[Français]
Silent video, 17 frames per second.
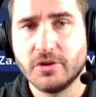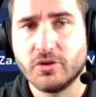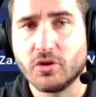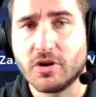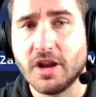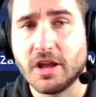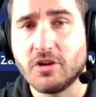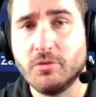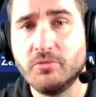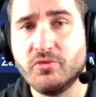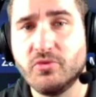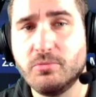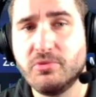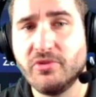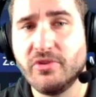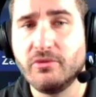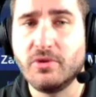Donc là, comme vous
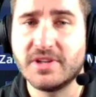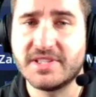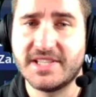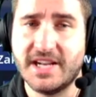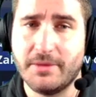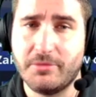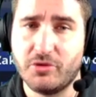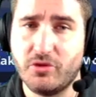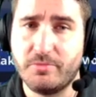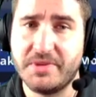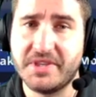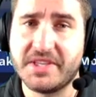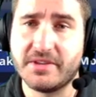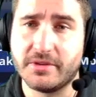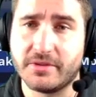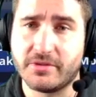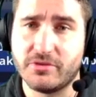pouvez voir, c'est l'arbre de
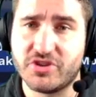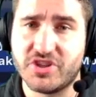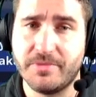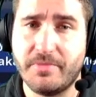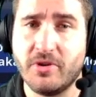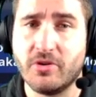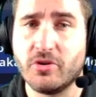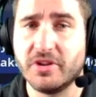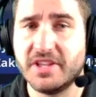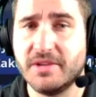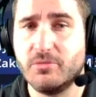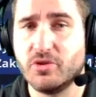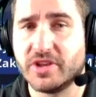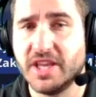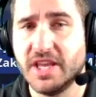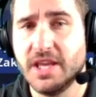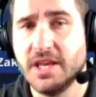pique que j'ai pas encore
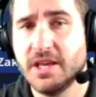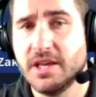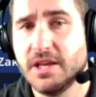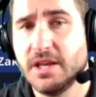débloqué.